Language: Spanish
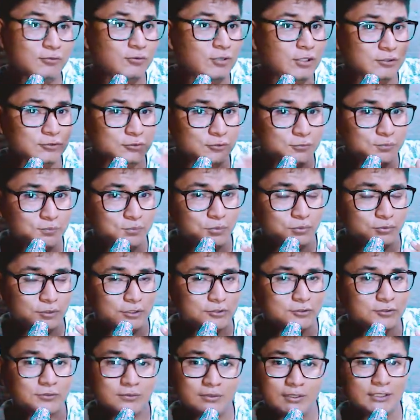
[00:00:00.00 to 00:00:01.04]
hay una sub puta
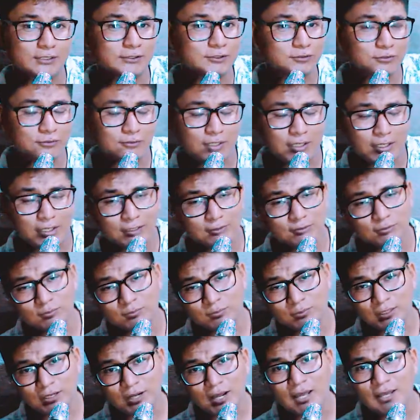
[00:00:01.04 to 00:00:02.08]
subida. Yo no quería
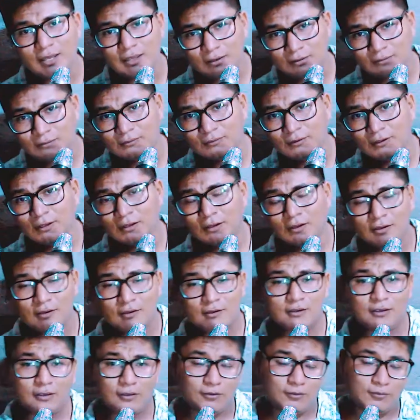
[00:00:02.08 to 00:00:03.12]
subir ahí, yo,
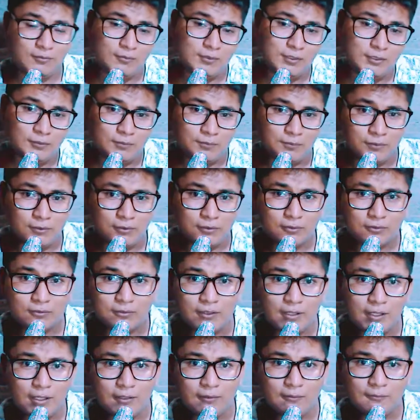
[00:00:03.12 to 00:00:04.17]
yo me he ido por
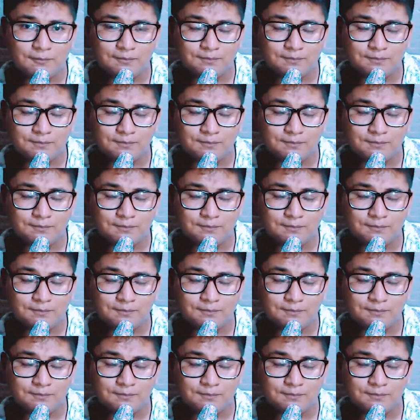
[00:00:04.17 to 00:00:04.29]
otro lado.